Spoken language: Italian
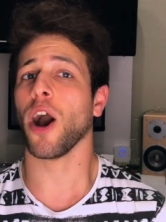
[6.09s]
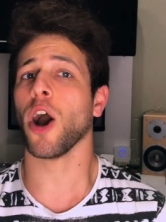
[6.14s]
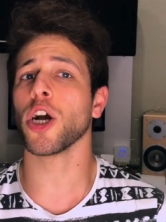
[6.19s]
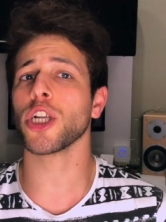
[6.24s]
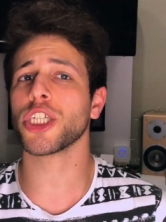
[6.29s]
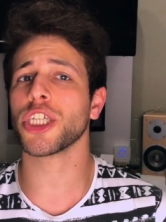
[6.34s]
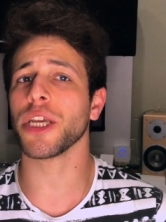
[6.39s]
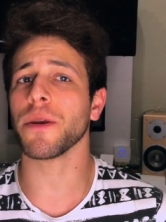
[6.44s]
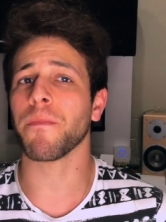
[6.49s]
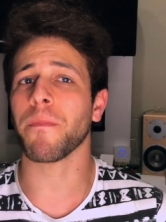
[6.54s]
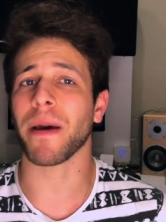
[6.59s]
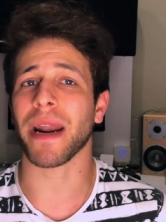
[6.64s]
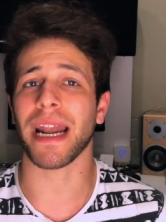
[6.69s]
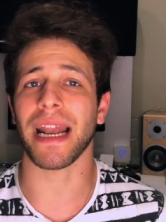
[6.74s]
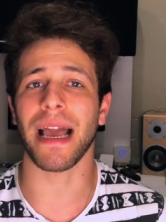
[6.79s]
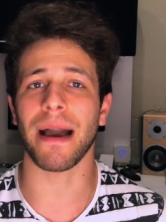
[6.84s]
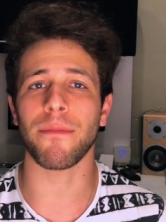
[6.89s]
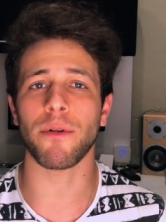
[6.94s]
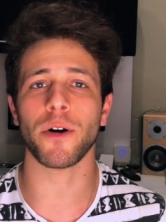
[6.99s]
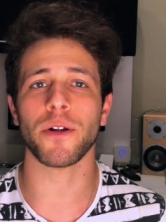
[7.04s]
oggi
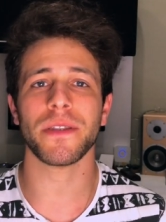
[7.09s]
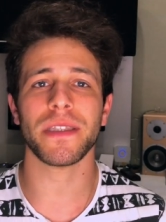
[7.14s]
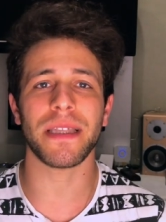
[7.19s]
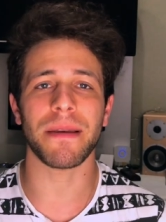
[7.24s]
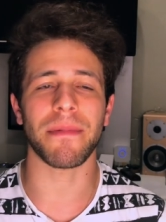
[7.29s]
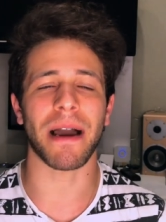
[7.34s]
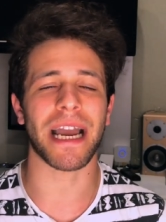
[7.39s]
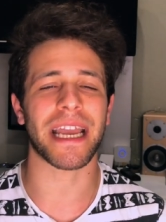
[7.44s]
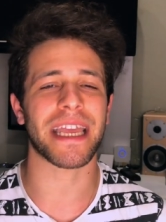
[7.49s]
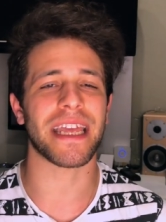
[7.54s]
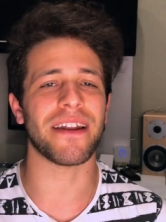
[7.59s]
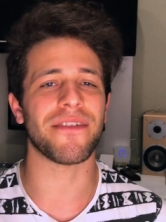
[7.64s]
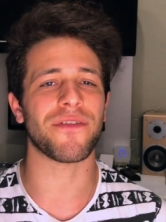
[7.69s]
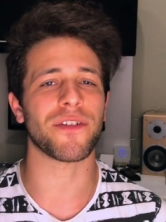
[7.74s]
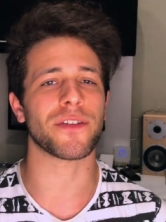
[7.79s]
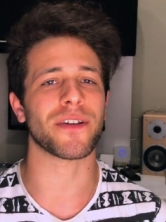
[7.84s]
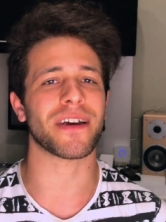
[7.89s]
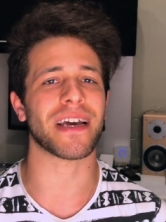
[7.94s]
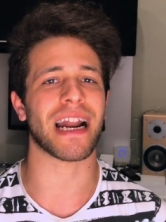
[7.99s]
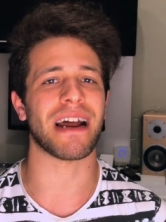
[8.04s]
parliamo di macchine
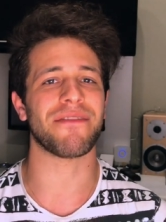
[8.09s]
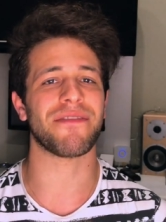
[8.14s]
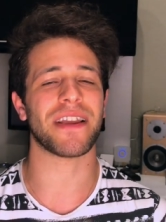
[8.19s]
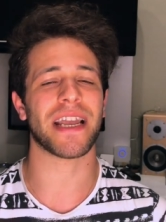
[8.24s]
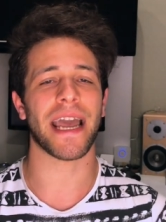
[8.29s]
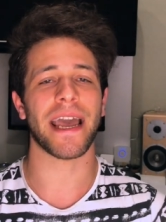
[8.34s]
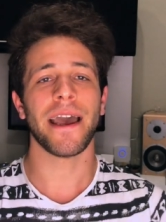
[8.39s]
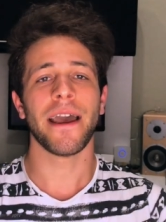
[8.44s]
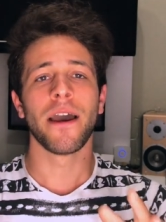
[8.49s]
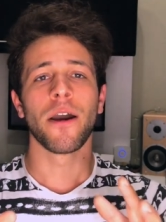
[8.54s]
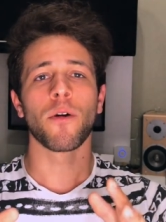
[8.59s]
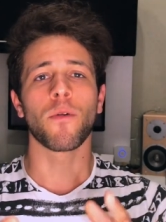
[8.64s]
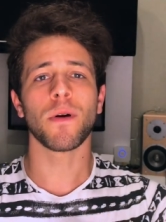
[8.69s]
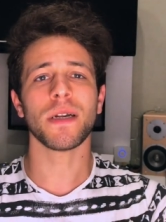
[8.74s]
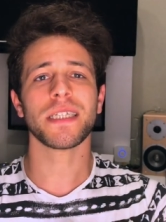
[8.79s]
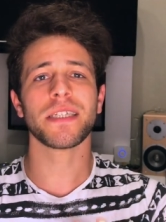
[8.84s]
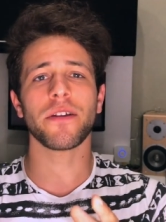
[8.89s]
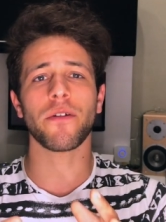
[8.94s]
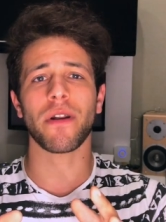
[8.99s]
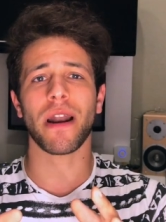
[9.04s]
fotografiche
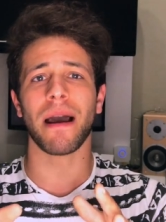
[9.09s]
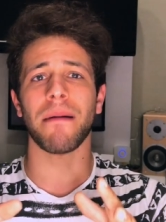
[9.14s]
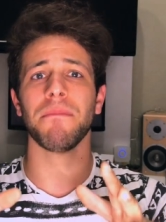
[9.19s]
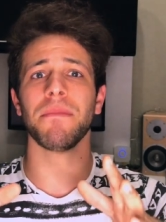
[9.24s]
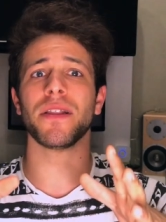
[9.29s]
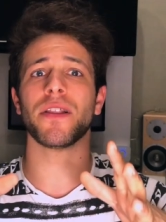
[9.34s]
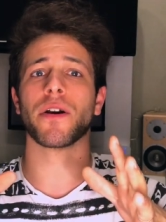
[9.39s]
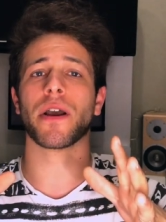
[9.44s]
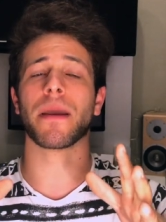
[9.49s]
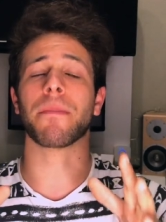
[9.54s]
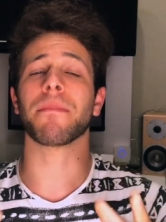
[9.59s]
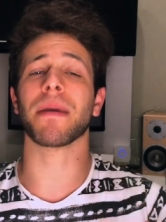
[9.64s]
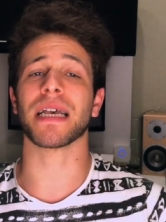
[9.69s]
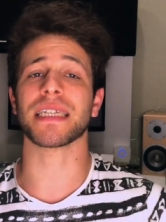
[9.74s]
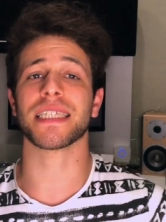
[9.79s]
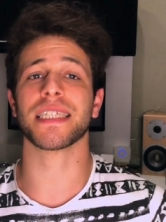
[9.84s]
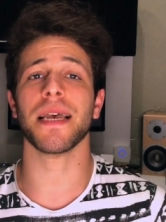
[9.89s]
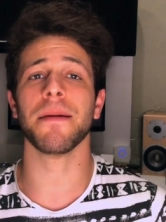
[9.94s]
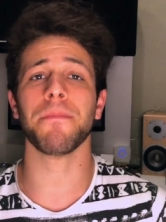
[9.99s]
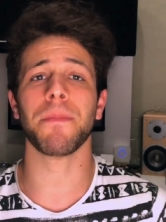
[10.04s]
Questo è un ambito che mi ha
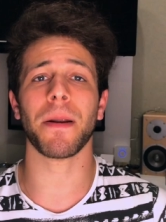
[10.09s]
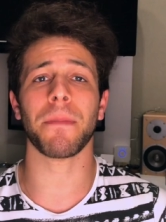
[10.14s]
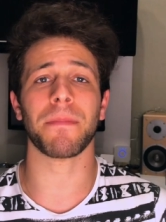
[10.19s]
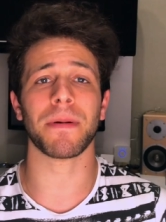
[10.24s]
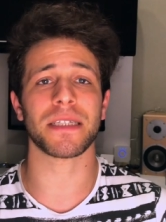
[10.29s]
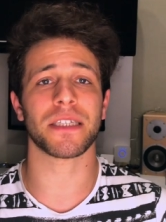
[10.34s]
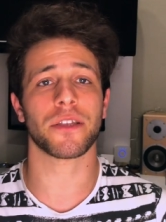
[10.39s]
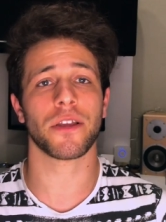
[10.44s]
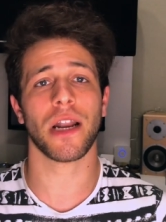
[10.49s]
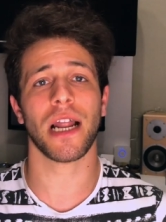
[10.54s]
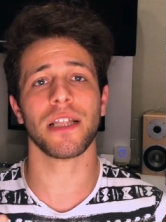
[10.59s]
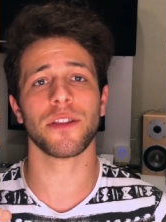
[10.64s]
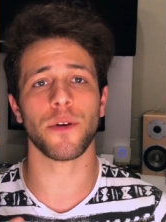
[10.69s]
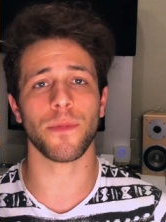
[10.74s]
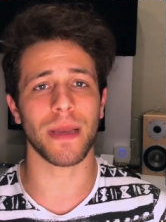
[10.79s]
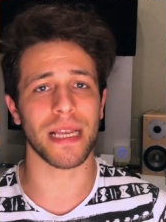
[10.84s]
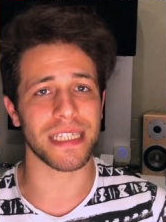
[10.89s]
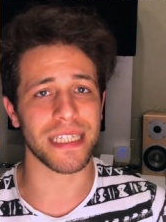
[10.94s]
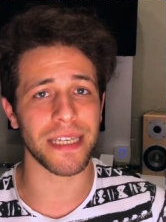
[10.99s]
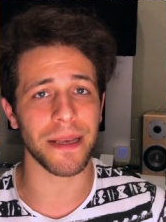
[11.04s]
sempre appassionato,
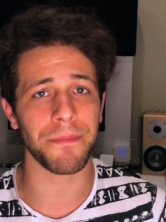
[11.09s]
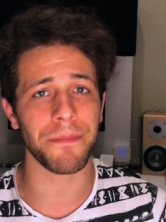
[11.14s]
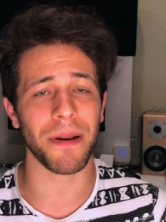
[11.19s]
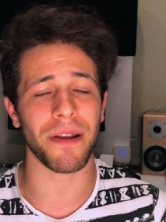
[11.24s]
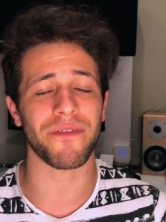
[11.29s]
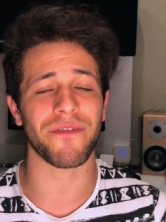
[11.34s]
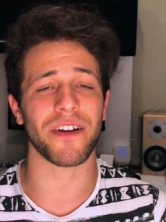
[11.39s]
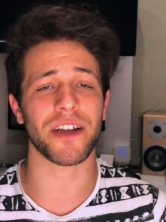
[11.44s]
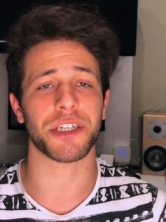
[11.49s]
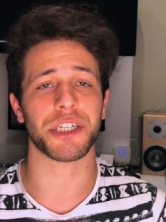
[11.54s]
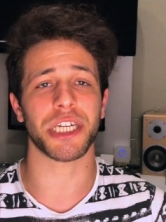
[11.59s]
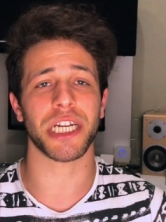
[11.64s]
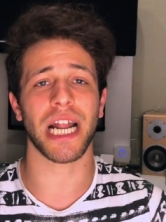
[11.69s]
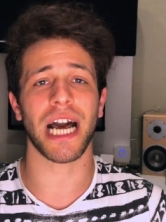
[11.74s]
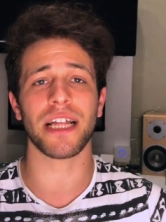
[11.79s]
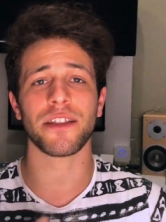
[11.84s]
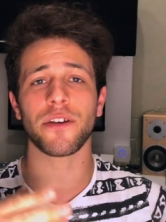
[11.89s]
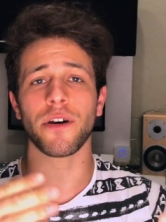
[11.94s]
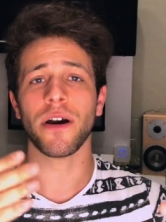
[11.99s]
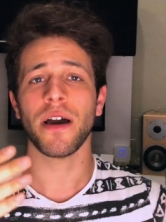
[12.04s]
mi ha sempre
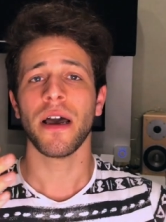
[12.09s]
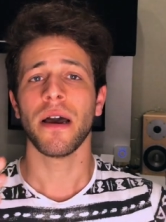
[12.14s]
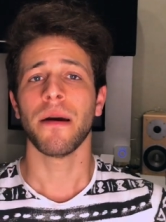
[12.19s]
affascinato